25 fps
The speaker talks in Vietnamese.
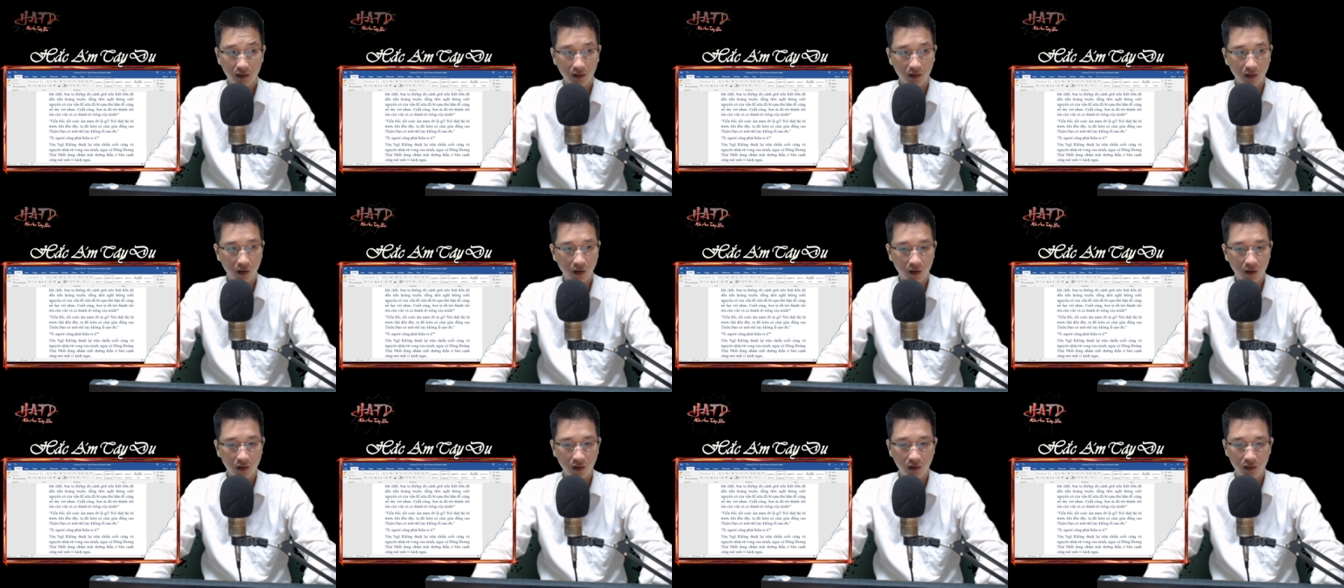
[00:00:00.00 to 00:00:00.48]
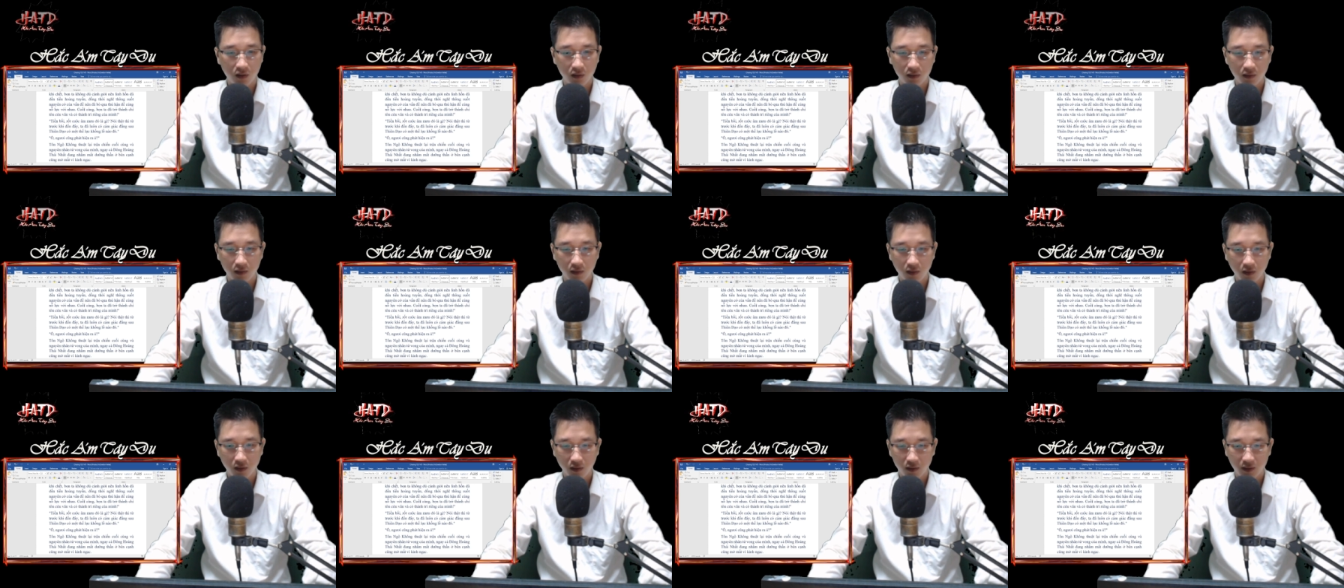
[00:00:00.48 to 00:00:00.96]
Ồ,
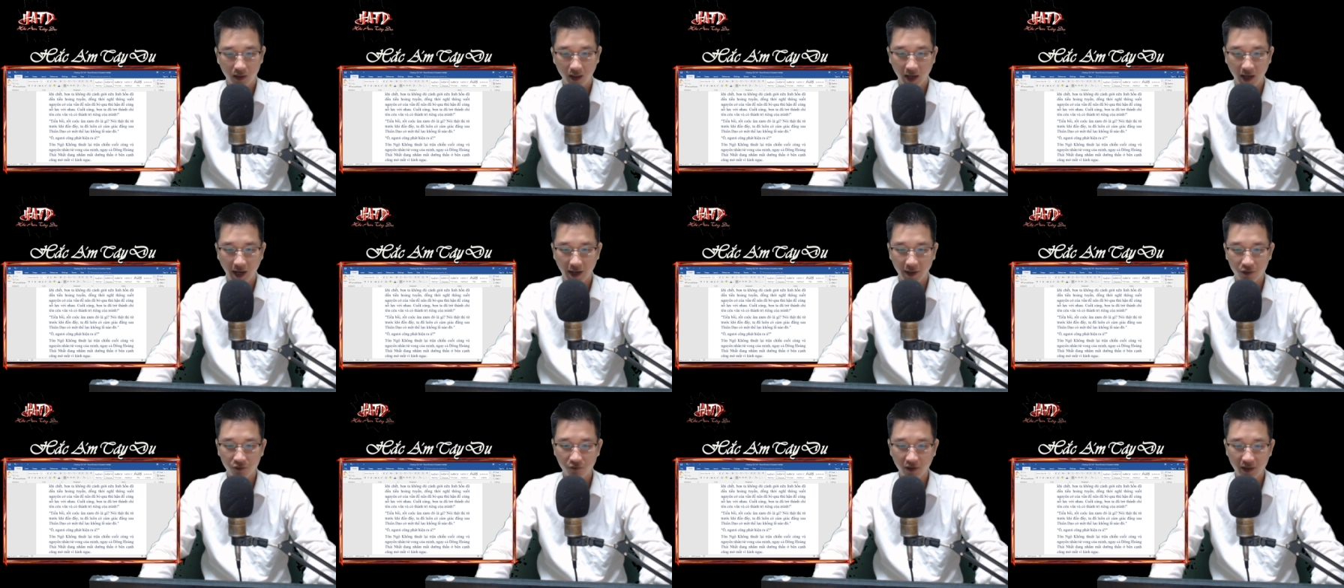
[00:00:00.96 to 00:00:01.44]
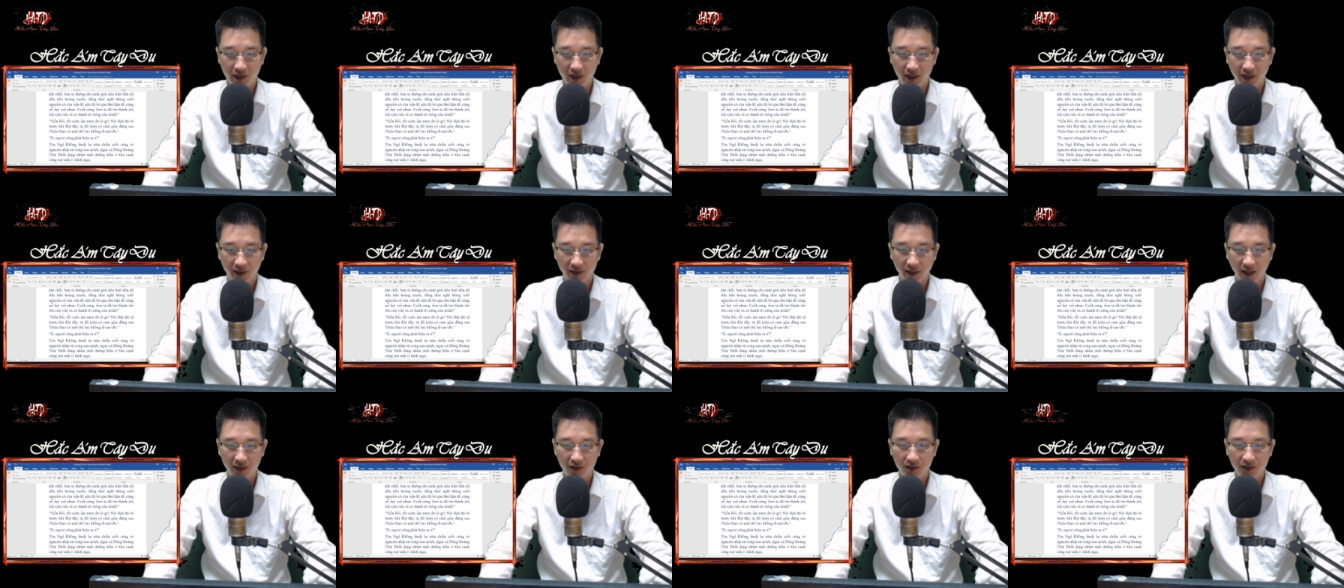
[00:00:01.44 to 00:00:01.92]
ngài cũng phát hiện
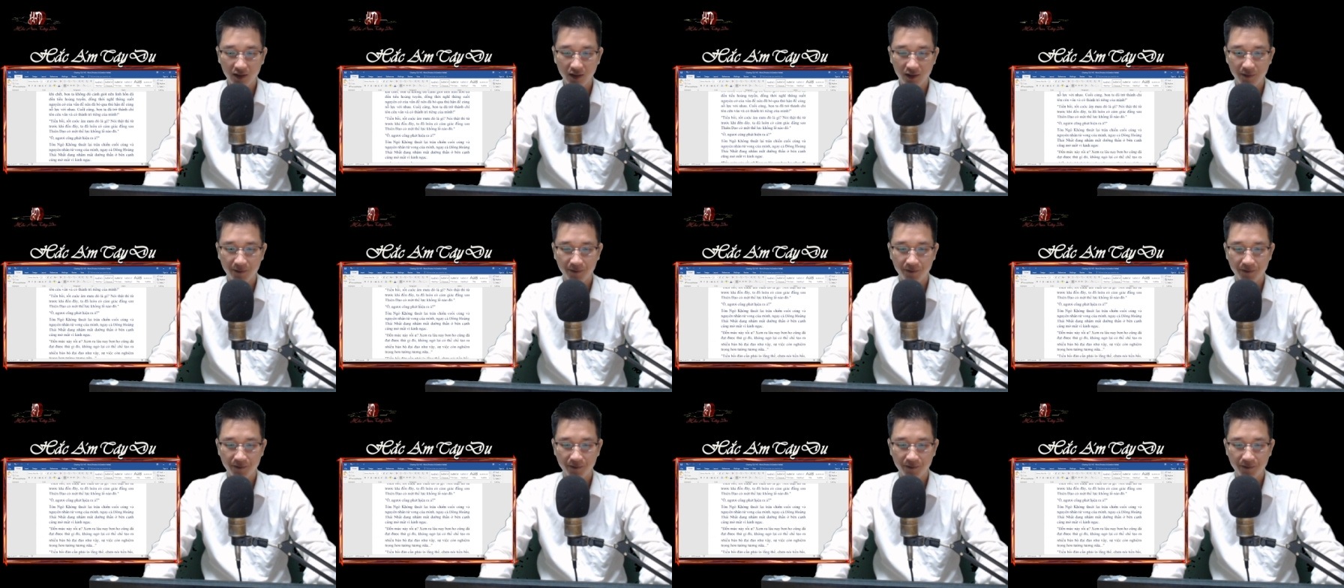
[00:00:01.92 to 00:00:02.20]
ra ư?